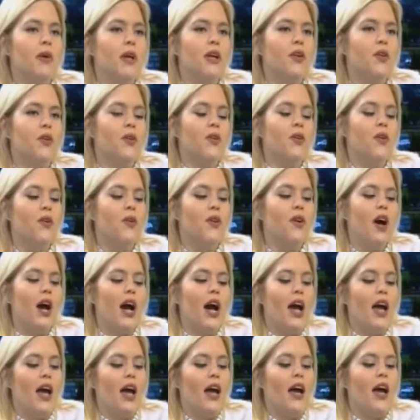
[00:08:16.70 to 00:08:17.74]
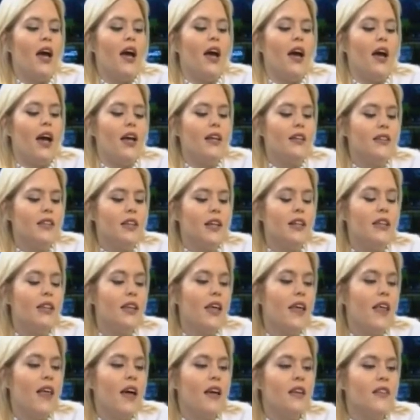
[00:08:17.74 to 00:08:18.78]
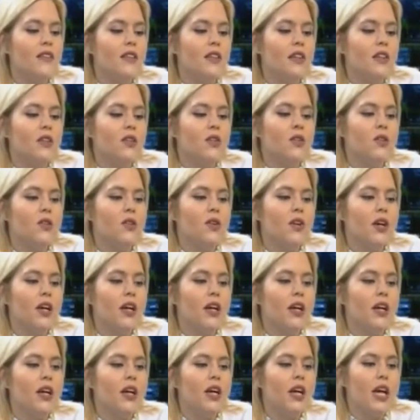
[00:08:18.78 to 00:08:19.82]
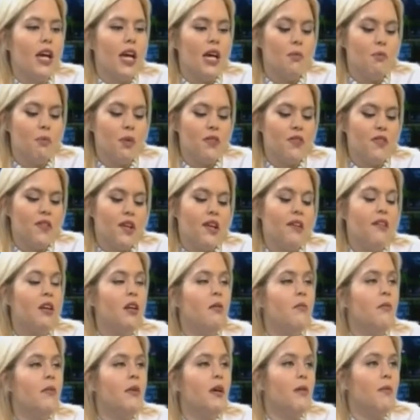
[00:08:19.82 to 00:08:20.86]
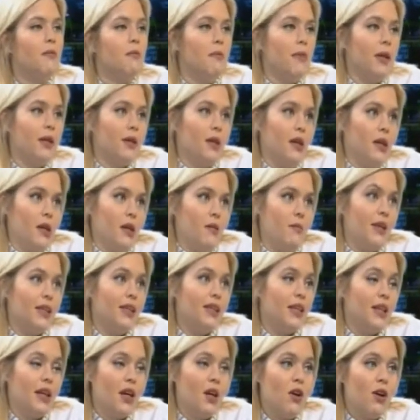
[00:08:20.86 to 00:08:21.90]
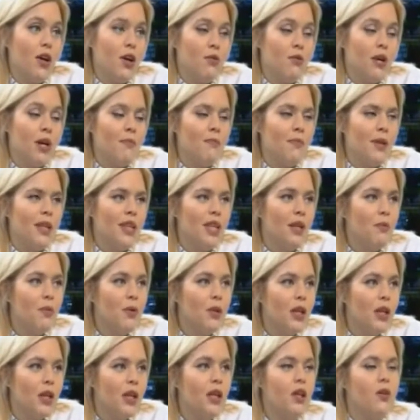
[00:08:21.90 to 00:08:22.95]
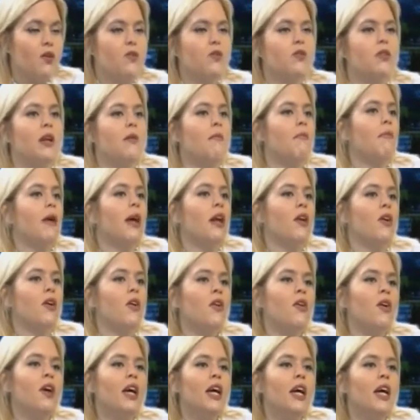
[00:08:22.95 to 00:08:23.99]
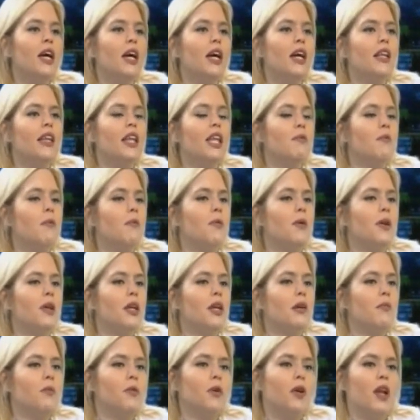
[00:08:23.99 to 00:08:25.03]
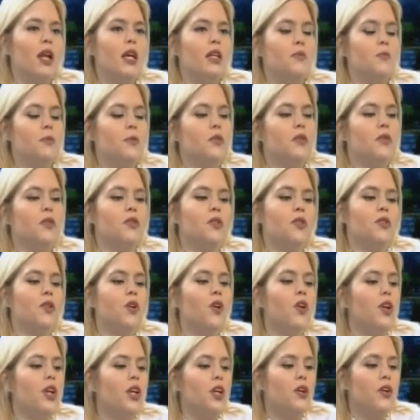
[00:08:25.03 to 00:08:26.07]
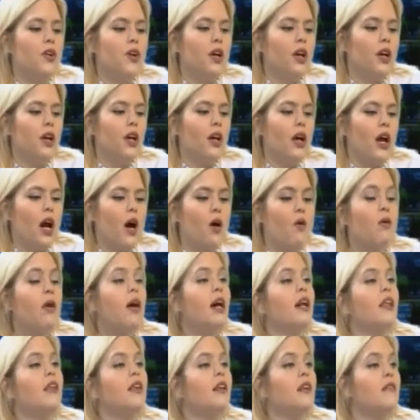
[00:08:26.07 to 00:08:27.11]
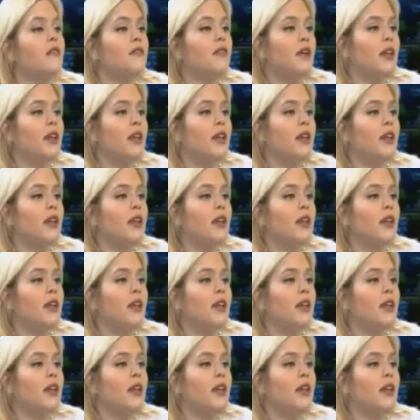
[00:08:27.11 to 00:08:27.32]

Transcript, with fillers: pero a, cierta edad, ¿cierto? Eh, es preferible mantenerlos en un ambiente protegido. Sin embargo, el tema, por ejemplo, de la exposición de los niños a un jardín